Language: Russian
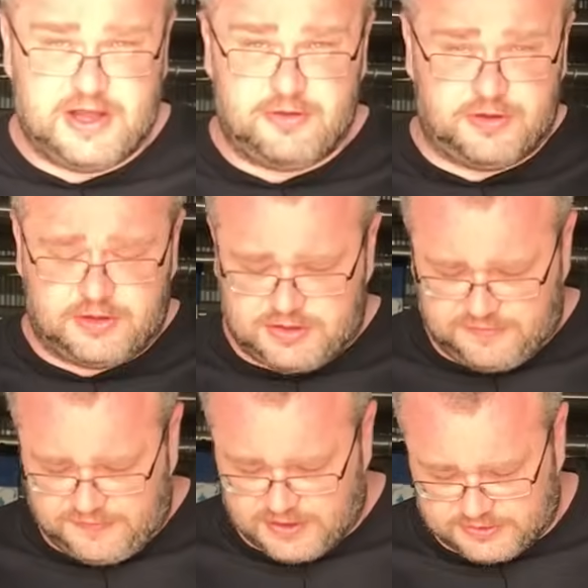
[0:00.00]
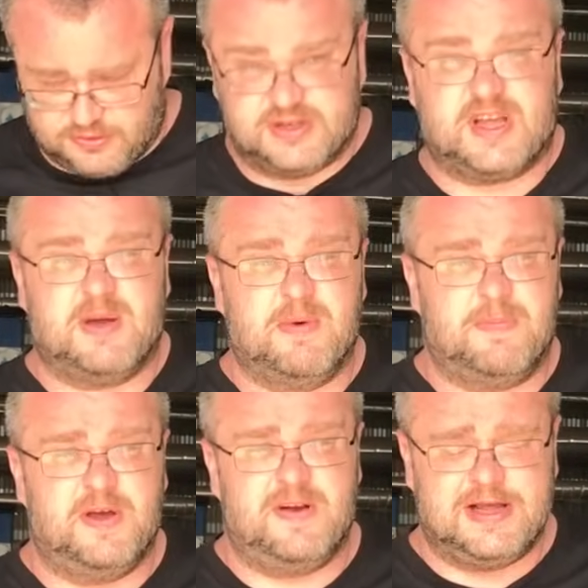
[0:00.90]
дает этот эффект. То есть как бы
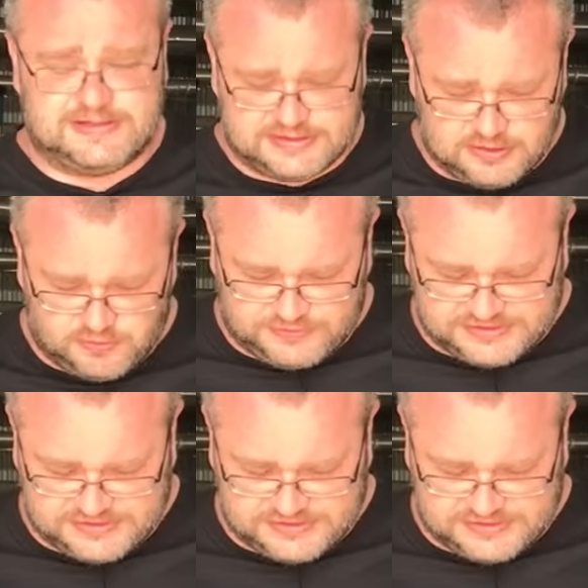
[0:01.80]
появляется люфт,